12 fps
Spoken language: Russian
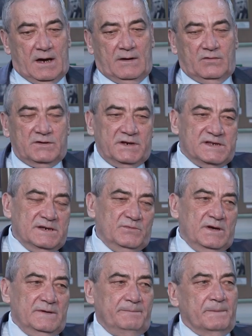А вот если
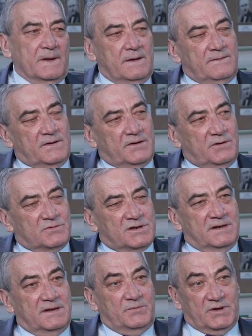мы э, вернемся
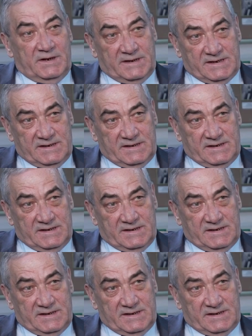лет на 15